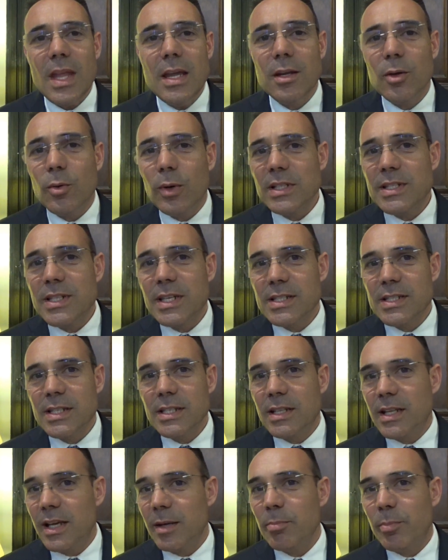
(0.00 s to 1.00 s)
in
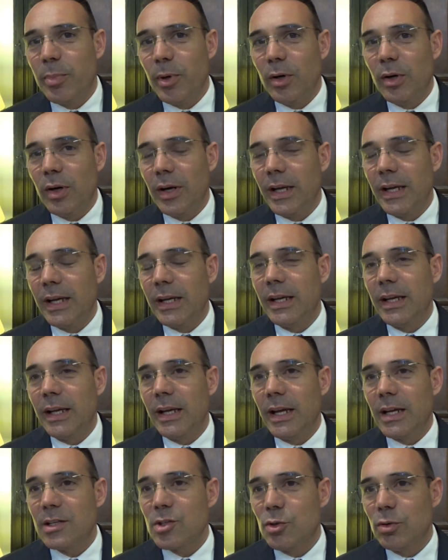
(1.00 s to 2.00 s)
qualsiasi tempo
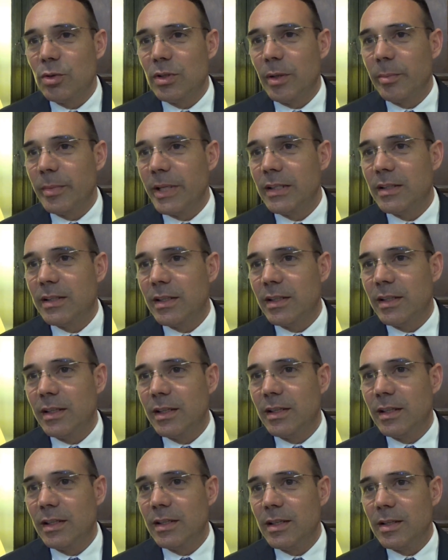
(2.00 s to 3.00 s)
è assolutamente
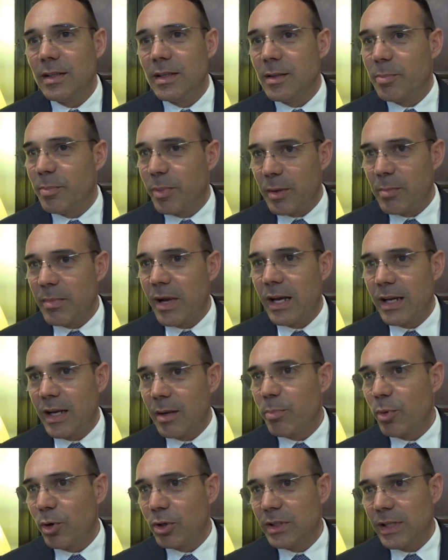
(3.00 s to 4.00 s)
di, di, di primaria
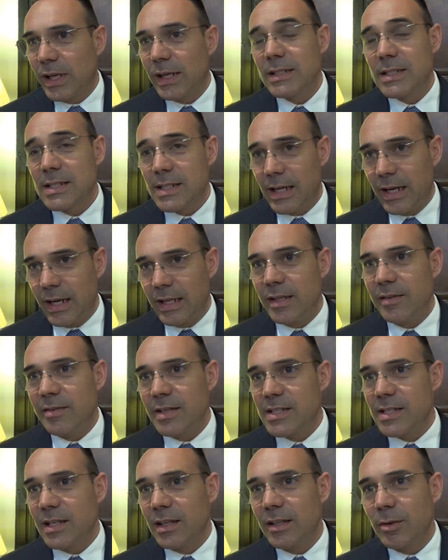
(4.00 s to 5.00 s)
importanza e deve
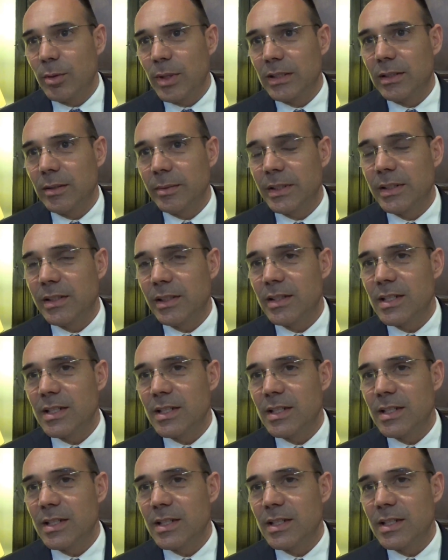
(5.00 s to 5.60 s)
essere adeguatamente